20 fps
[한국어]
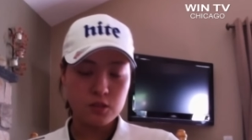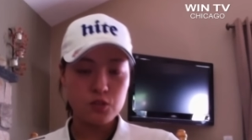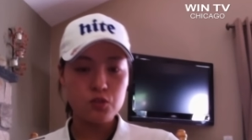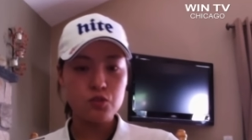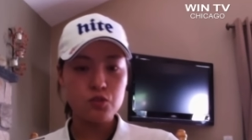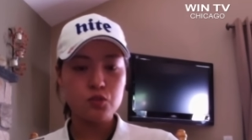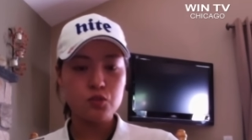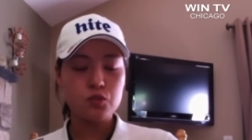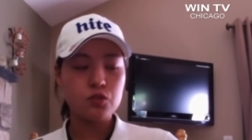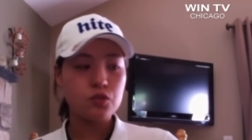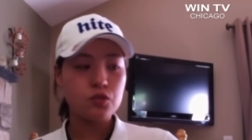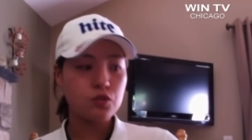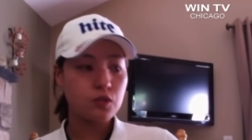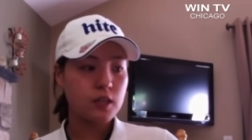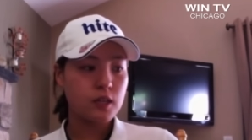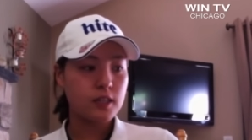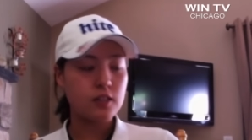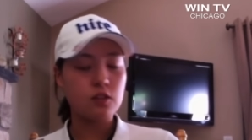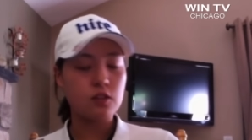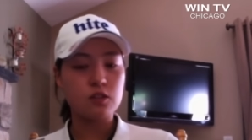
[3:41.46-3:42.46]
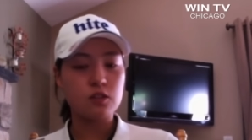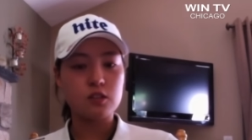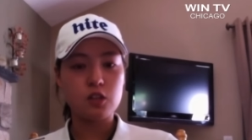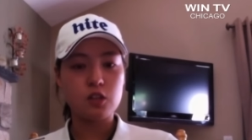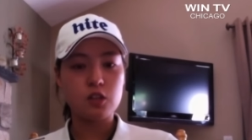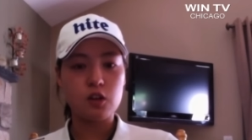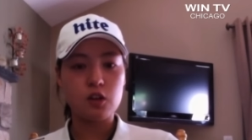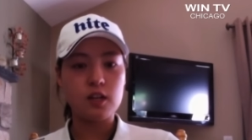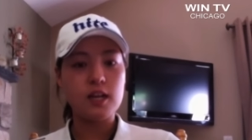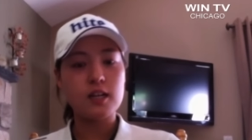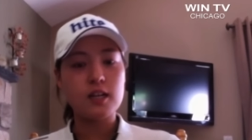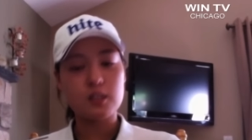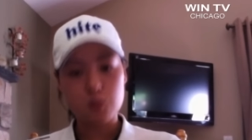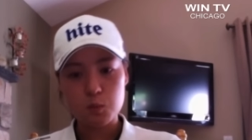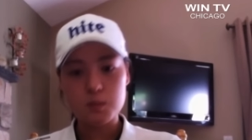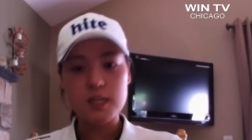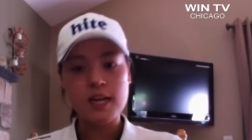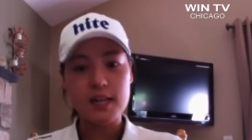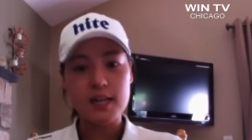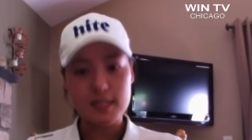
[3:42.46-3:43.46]
선수와 이런 전략을
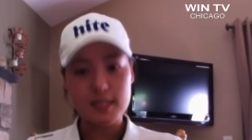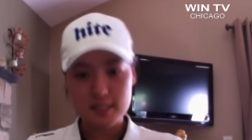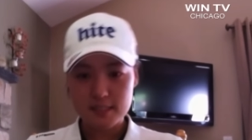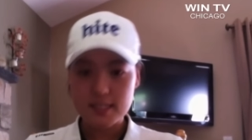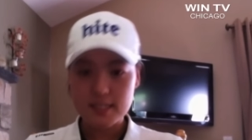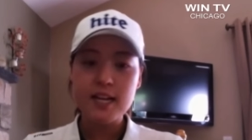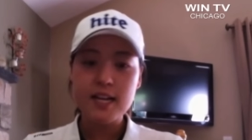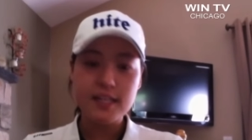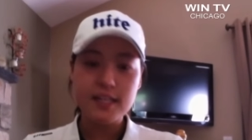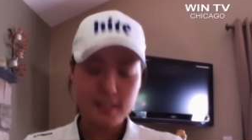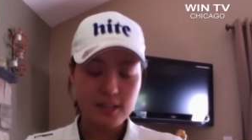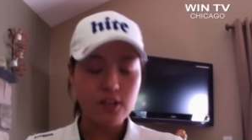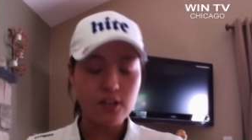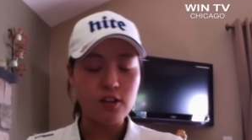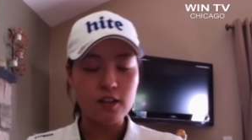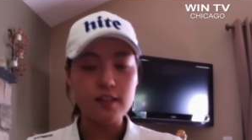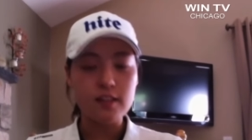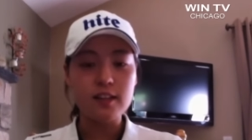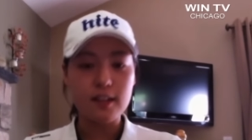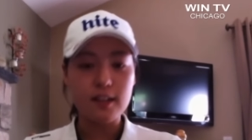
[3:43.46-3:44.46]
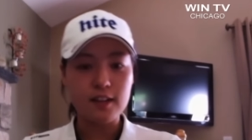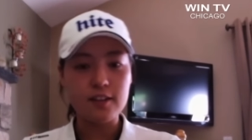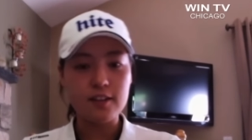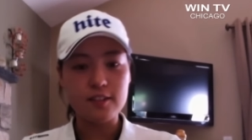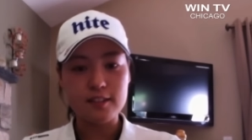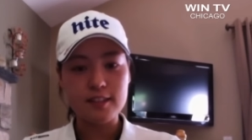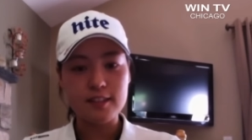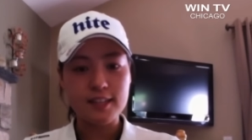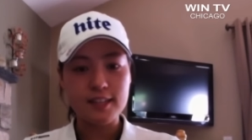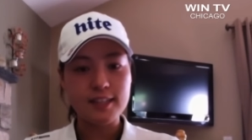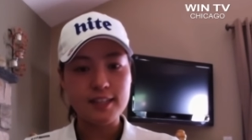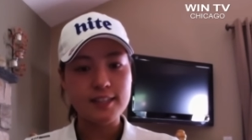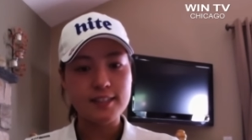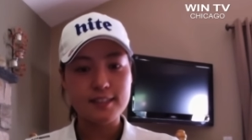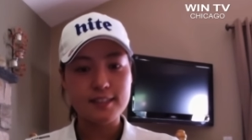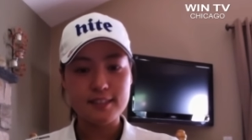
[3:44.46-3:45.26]
좀 잘 짜야 될 것 같아요. 네.